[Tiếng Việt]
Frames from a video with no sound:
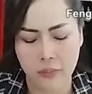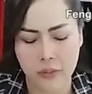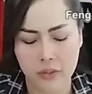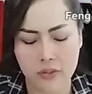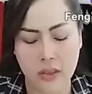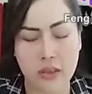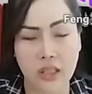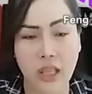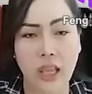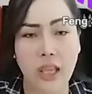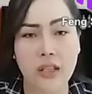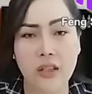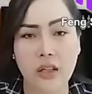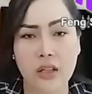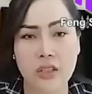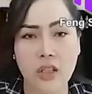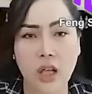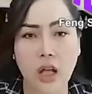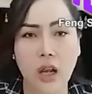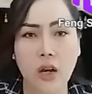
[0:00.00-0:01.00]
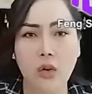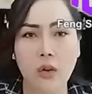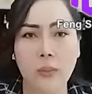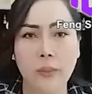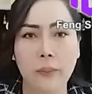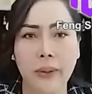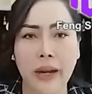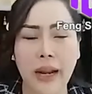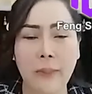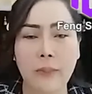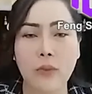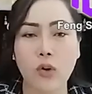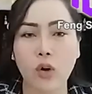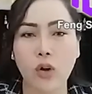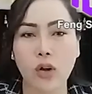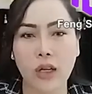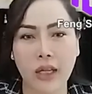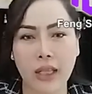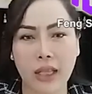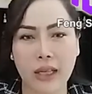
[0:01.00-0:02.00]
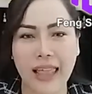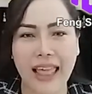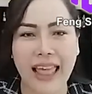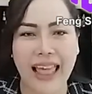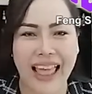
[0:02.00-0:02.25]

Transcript: sẽ thay tờ so lui pram rồi liền